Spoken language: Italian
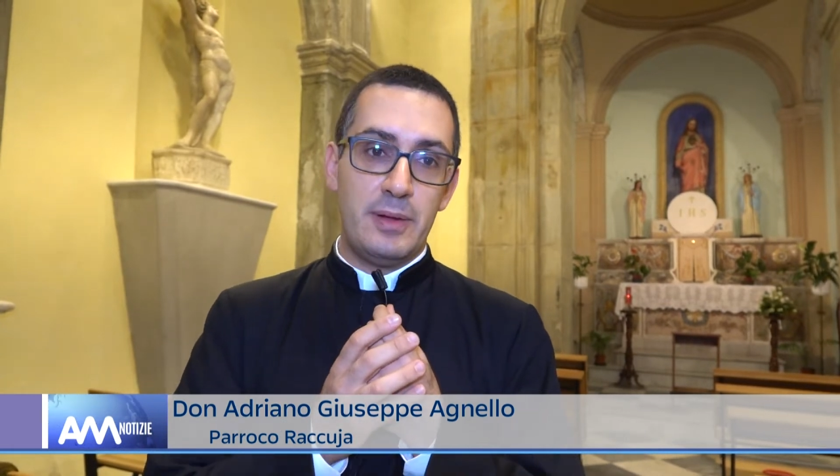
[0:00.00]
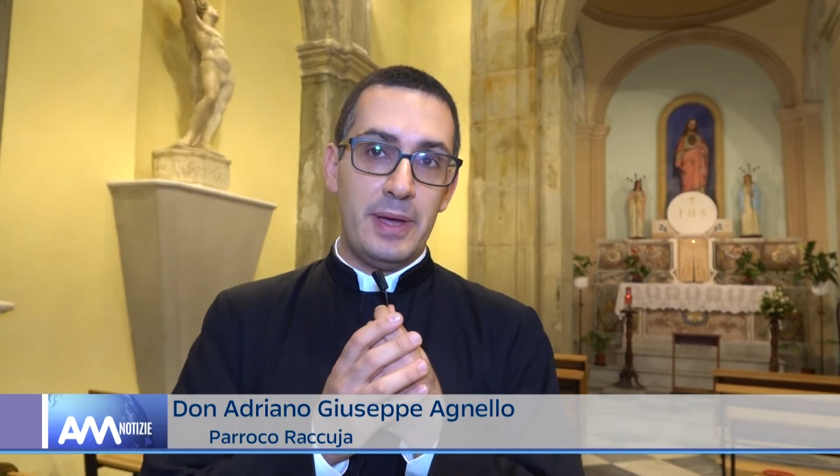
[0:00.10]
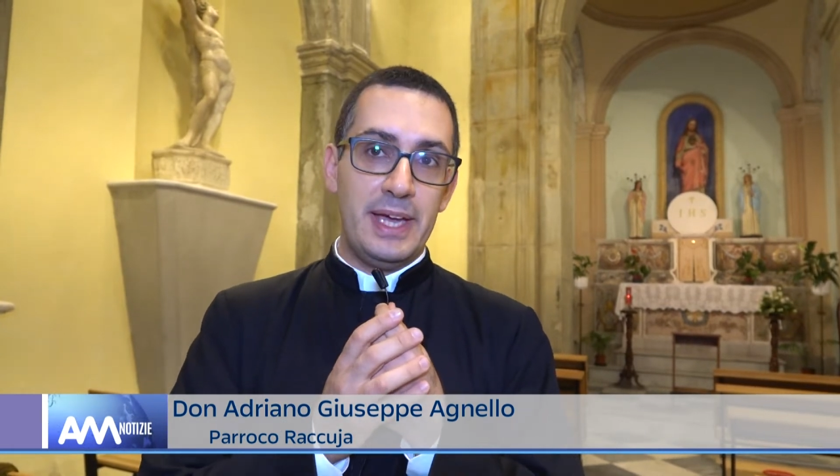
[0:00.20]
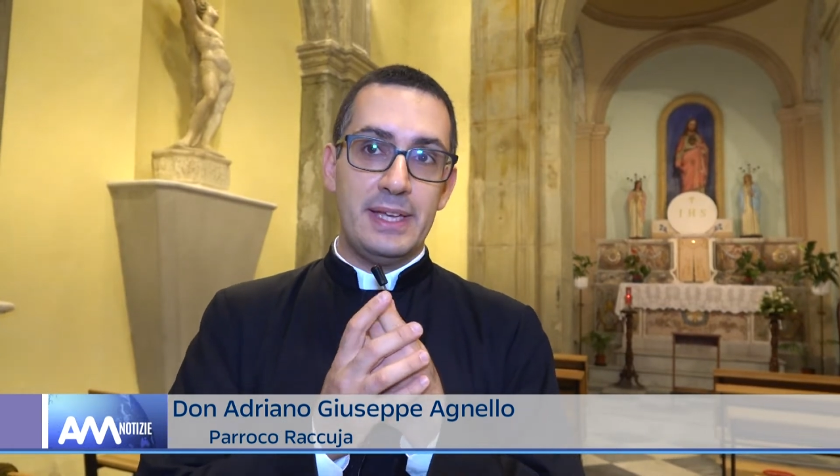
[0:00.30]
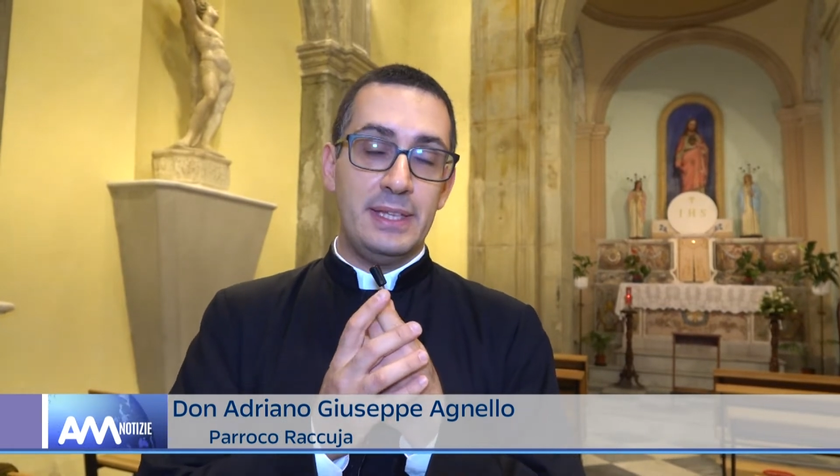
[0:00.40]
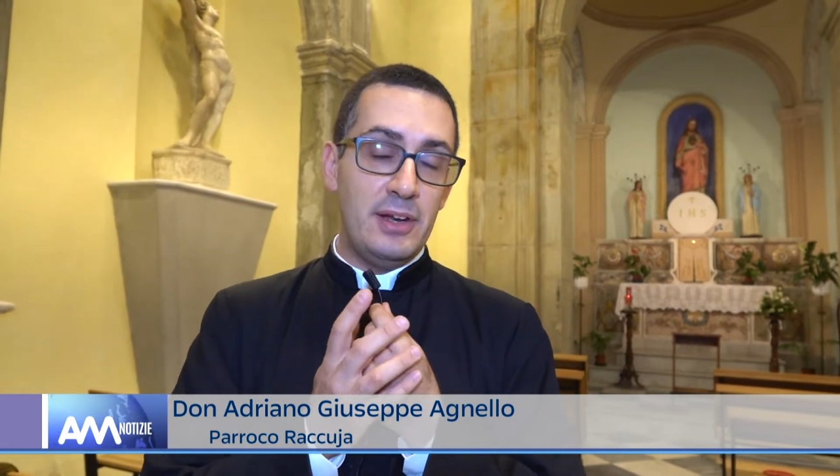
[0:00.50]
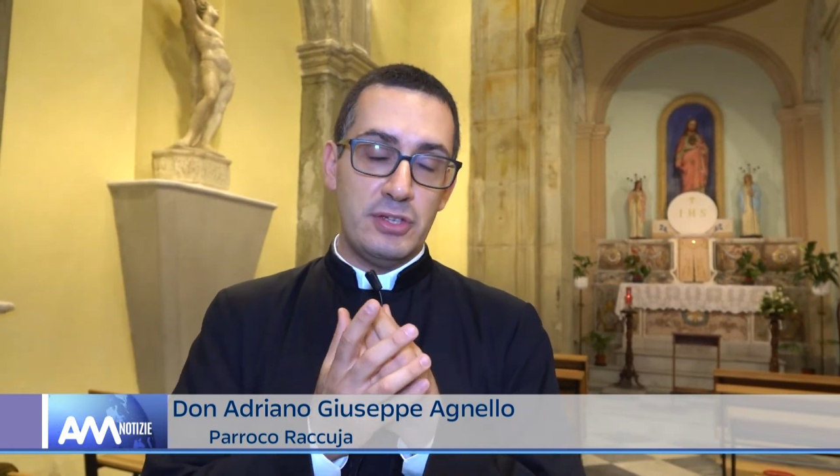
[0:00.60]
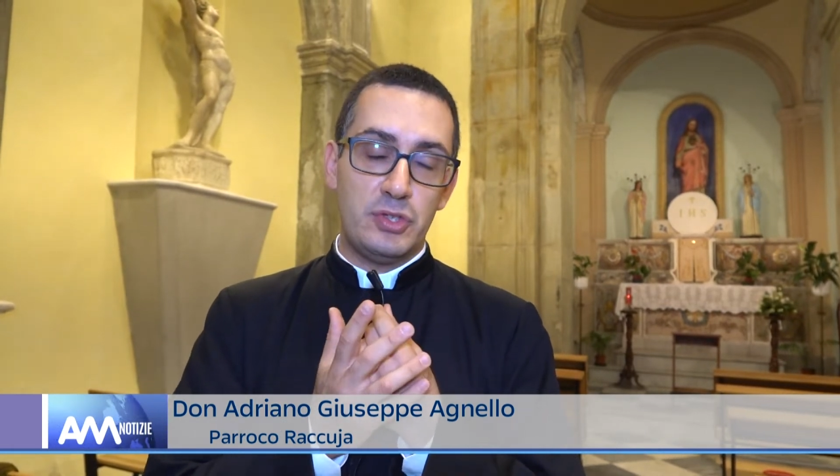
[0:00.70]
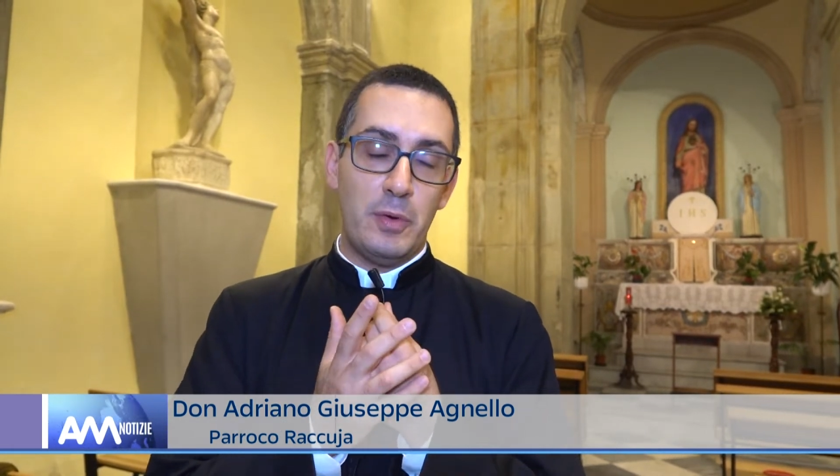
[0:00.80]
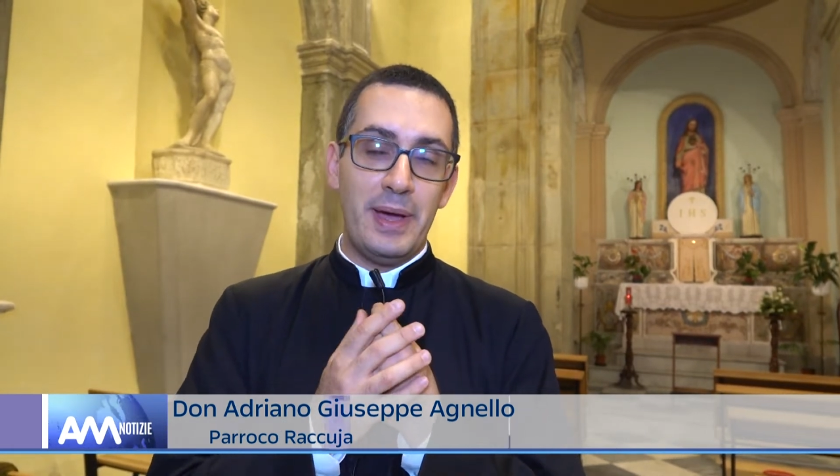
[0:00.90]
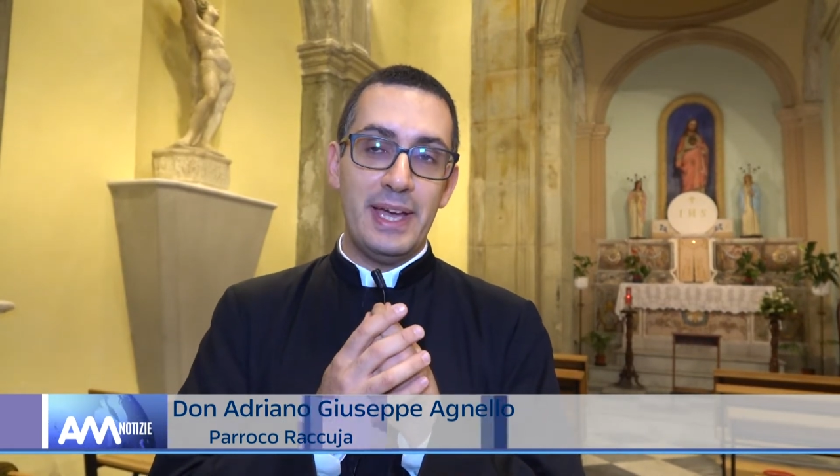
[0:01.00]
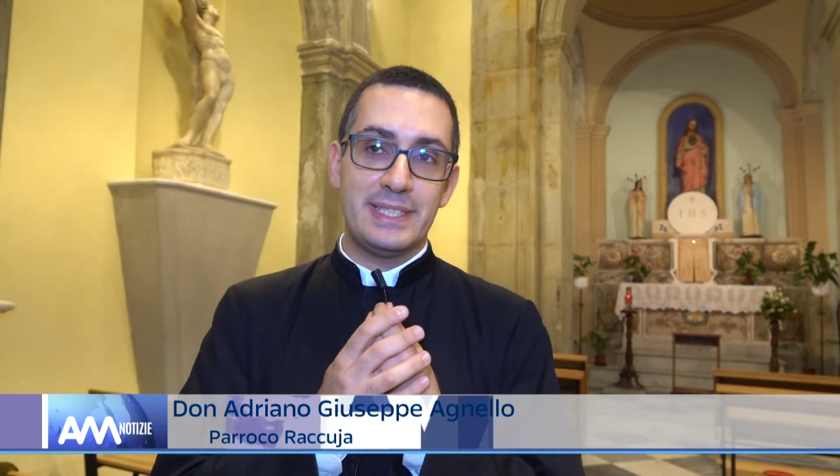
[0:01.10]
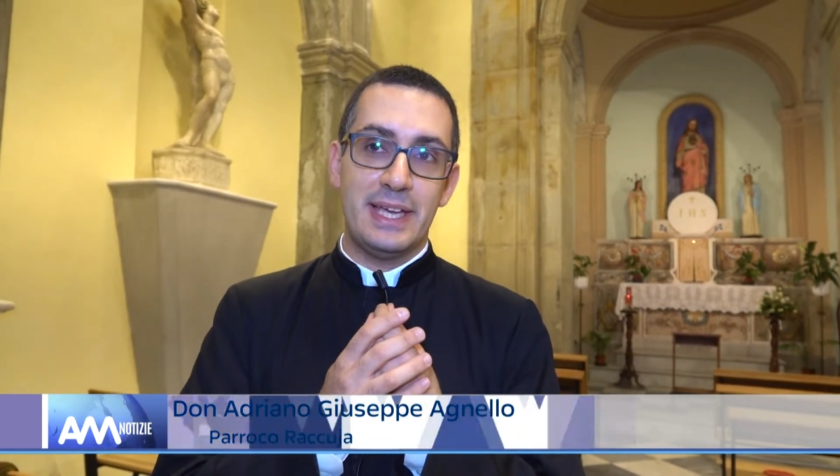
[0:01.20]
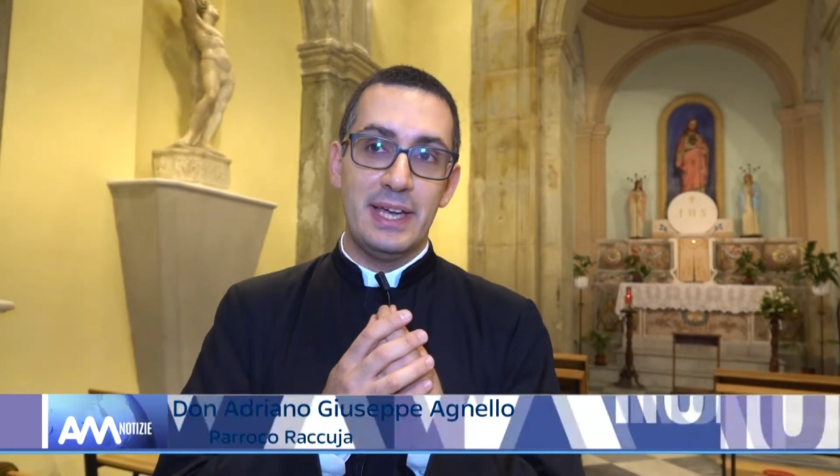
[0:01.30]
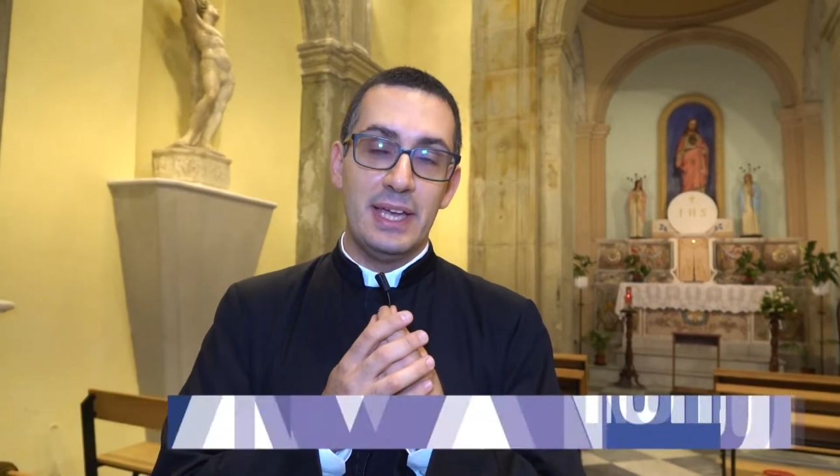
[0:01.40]
paese, del nostro
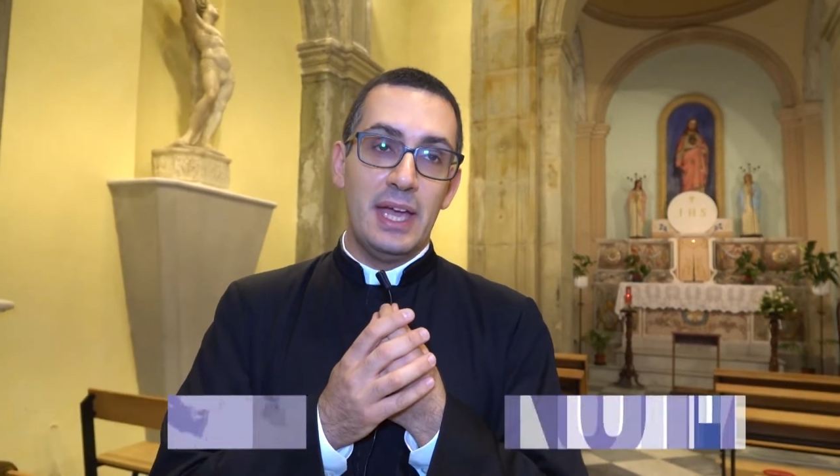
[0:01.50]
paese